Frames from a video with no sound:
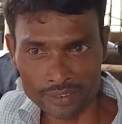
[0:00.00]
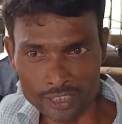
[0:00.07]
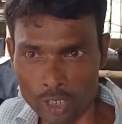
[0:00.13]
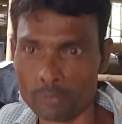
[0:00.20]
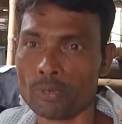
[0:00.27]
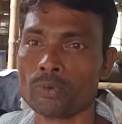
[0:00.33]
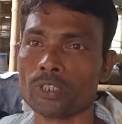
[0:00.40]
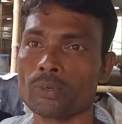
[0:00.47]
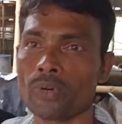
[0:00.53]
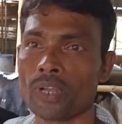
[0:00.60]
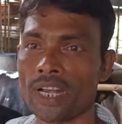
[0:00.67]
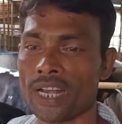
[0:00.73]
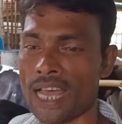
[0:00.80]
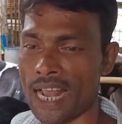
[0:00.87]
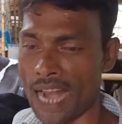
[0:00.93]
কেউ বিপদে
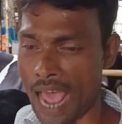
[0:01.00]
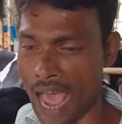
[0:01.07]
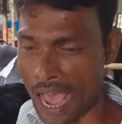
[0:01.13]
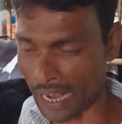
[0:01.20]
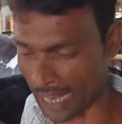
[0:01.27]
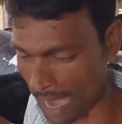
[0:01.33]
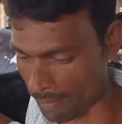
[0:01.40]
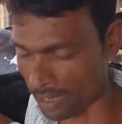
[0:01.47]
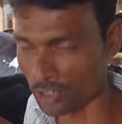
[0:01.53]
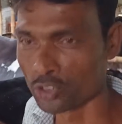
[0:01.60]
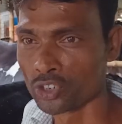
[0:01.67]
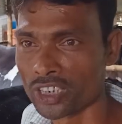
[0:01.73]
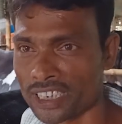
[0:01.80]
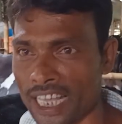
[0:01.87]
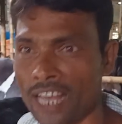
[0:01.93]
পড়েন না আর খামার
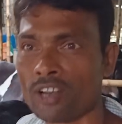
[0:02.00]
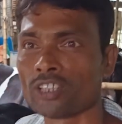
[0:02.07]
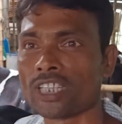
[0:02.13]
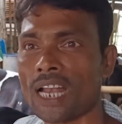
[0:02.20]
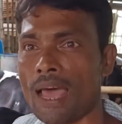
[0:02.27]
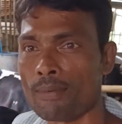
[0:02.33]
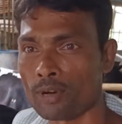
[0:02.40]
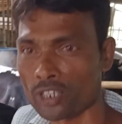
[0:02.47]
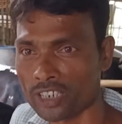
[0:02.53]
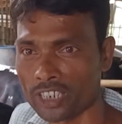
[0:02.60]
যদি দেনও তাহলে আমার